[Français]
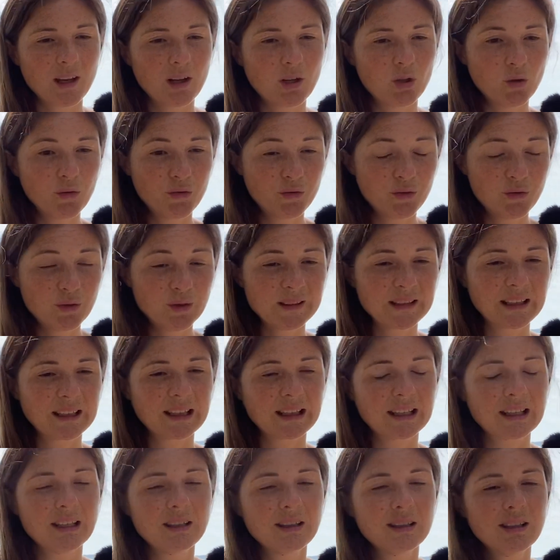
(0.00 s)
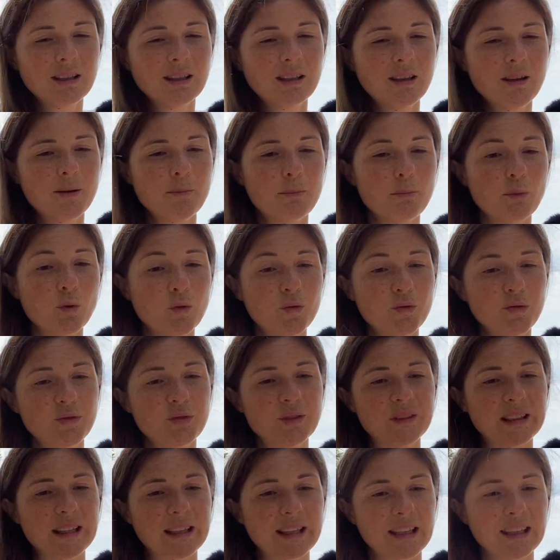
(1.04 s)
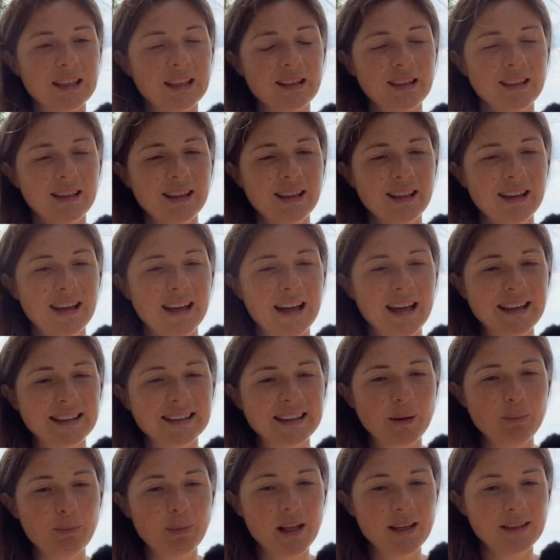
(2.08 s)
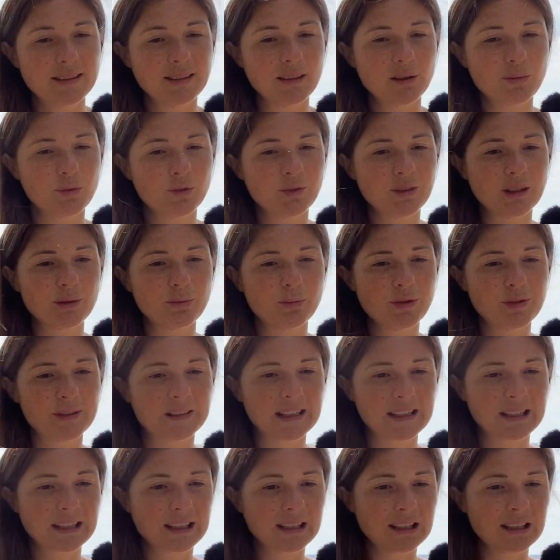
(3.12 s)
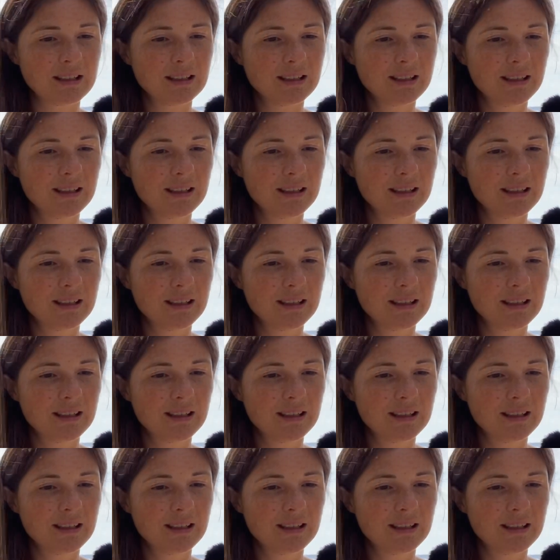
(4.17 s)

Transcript: Le feu sacré, mon feu sacré, a sa place dans mon temple sacré.